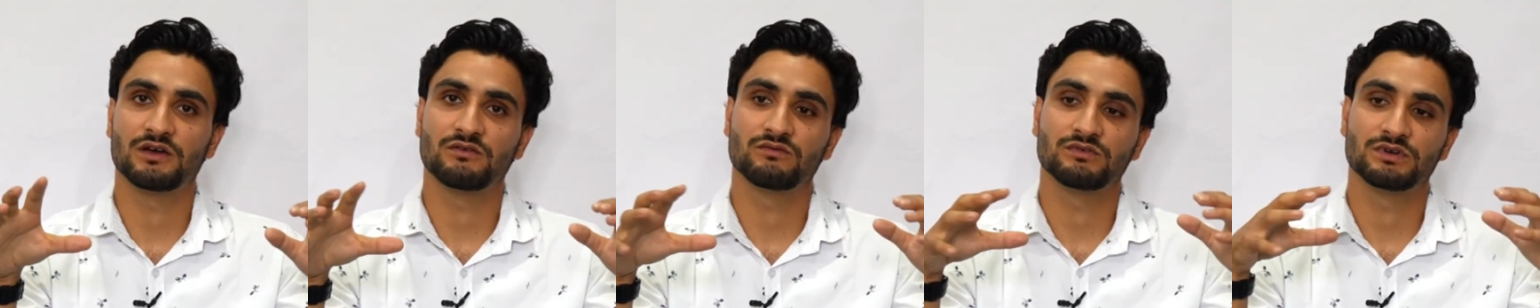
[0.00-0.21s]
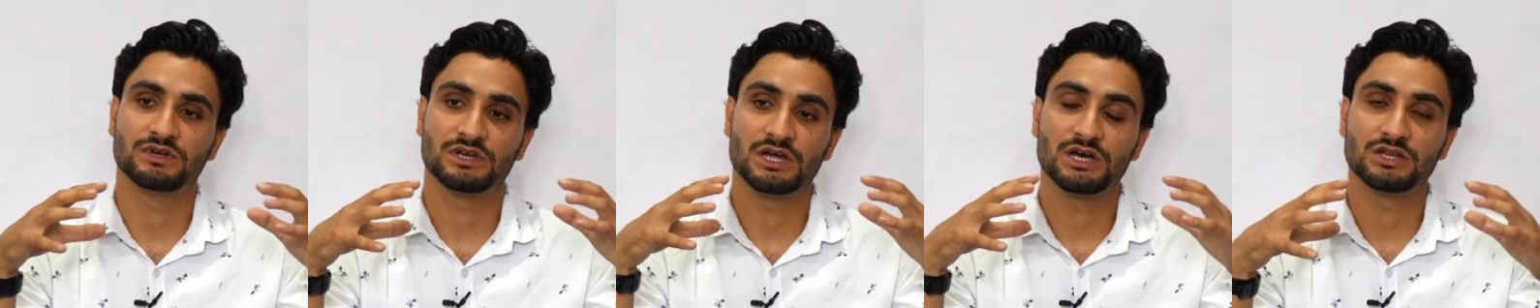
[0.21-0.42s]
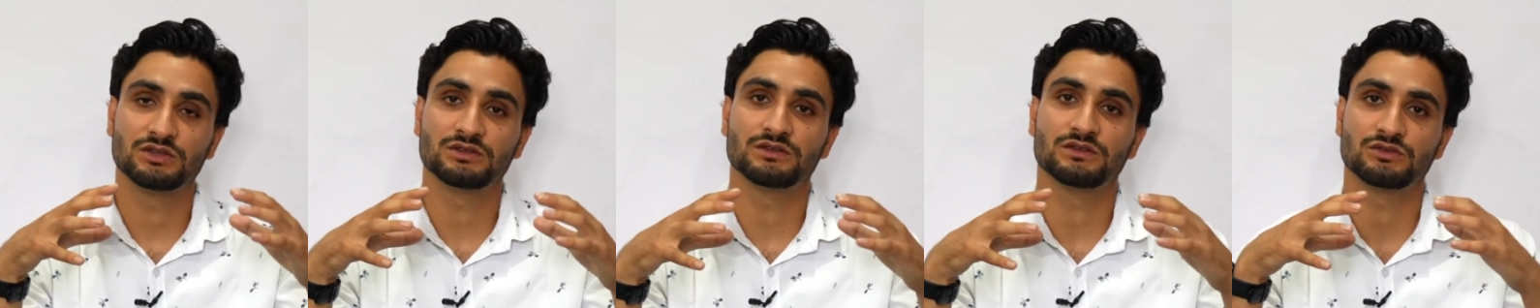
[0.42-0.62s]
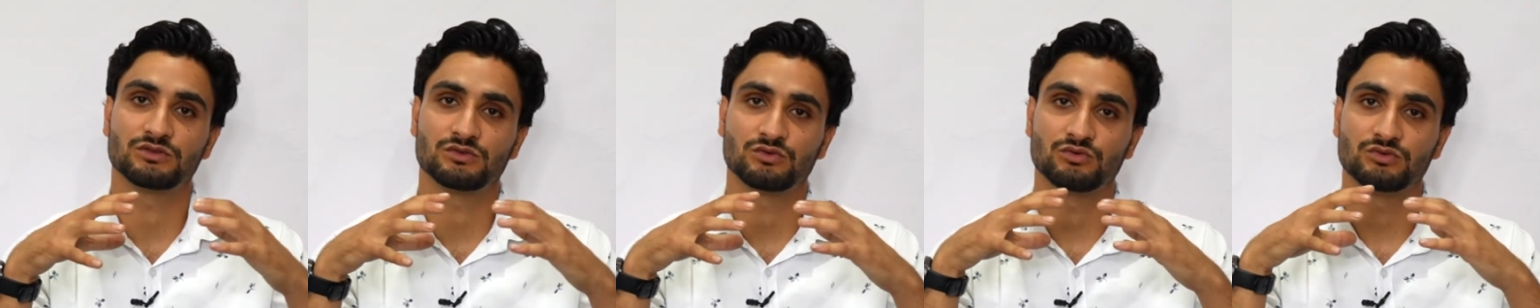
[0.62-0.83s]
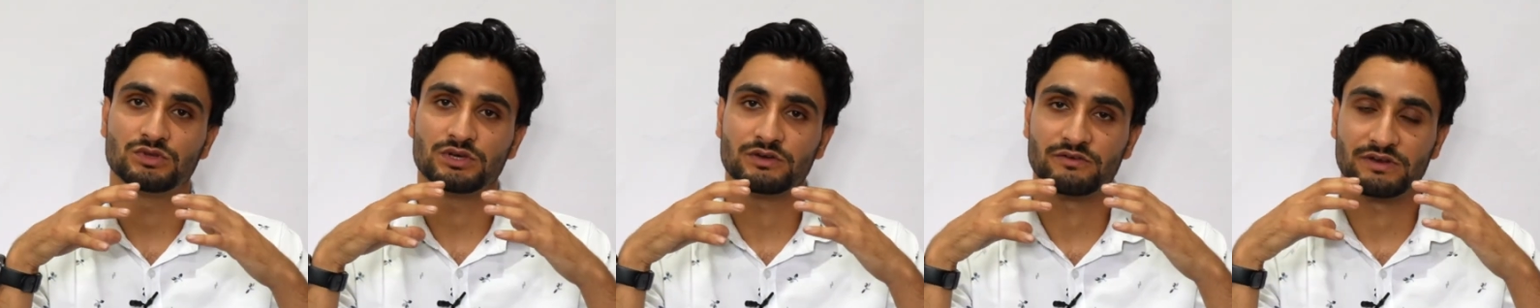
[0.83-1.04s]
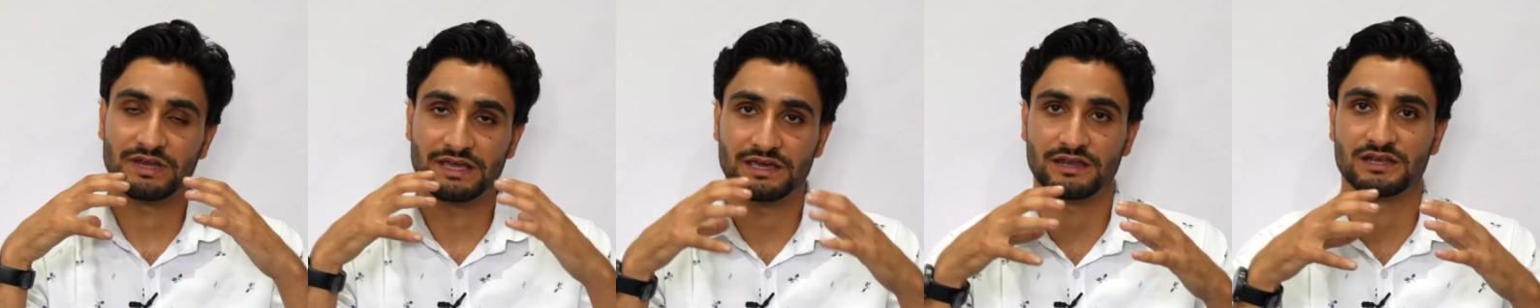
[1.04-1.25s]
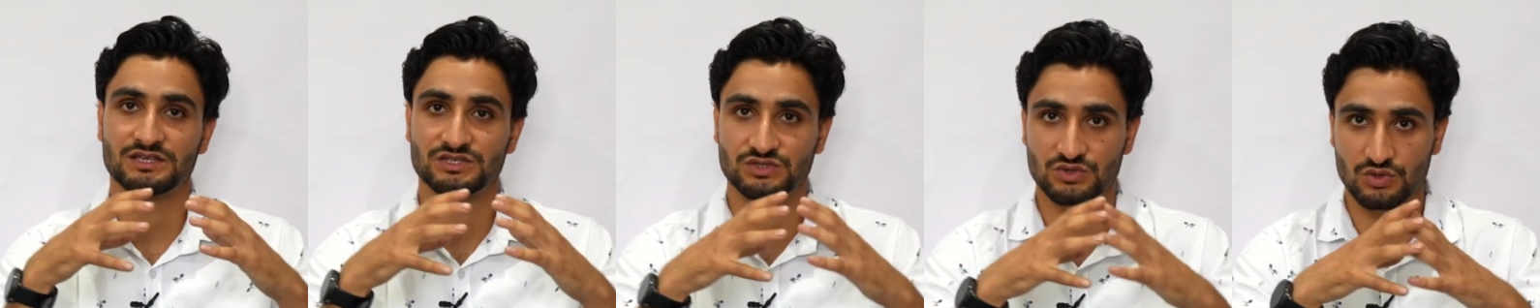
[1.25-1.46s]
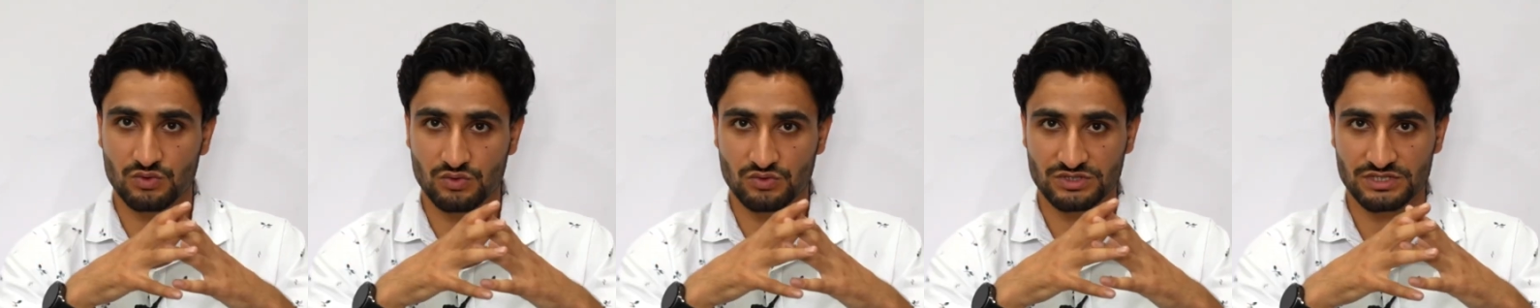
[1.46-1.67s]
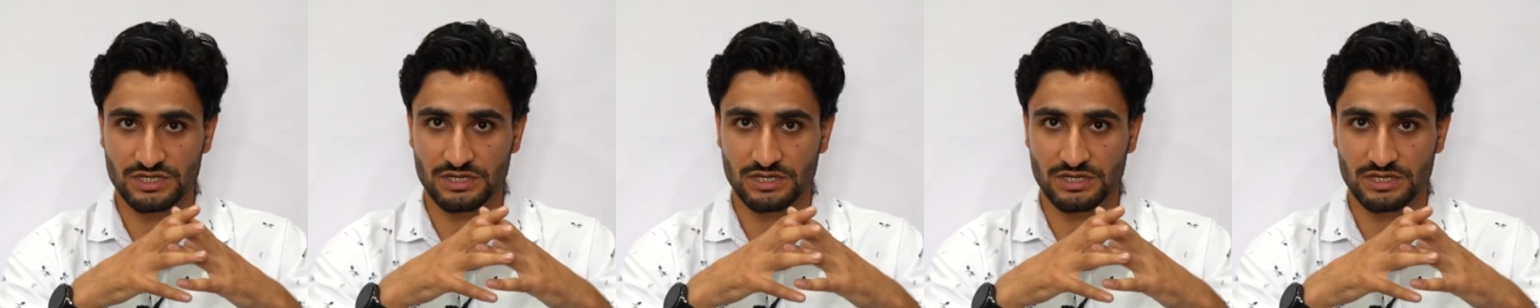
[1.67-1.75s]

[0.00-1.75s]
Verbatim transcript: हैव डन थ्रू द रिग्रेस कोर्स